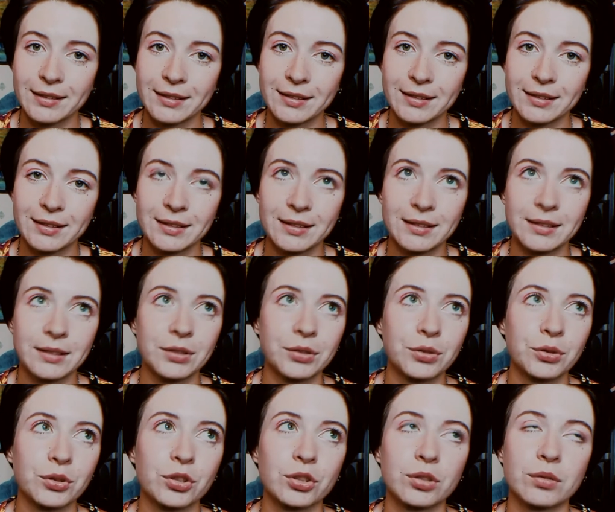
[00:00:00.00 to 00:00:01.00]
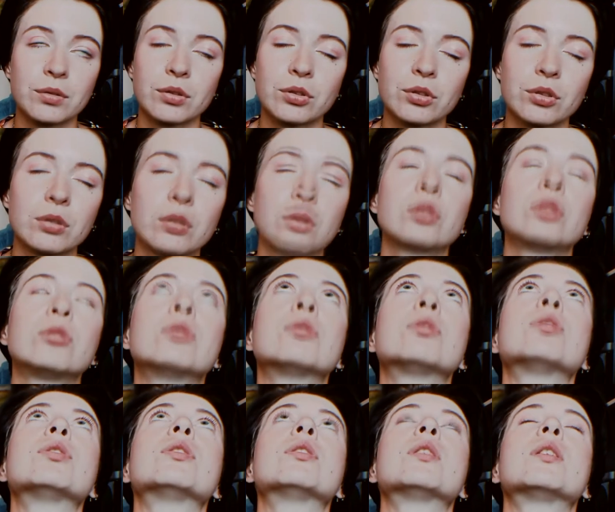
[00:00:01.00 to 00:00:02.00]
И
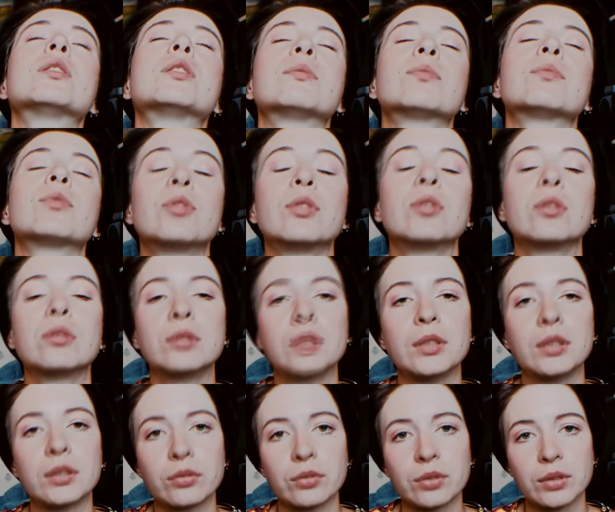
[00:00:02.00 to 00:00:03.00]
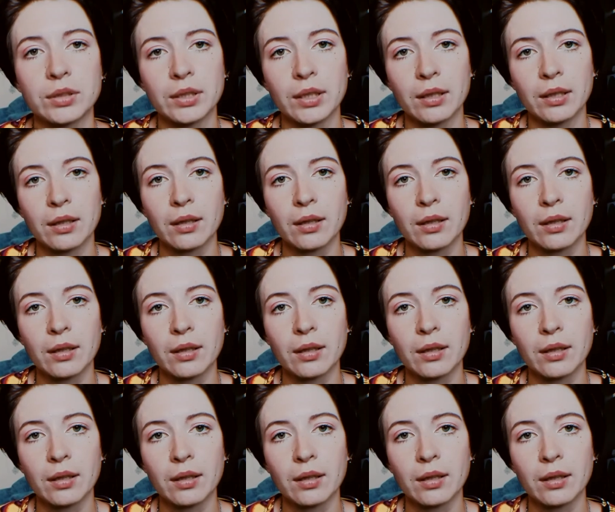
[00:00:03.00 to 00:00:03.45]
очень-очень-очень-очень, как же много людей, друзья.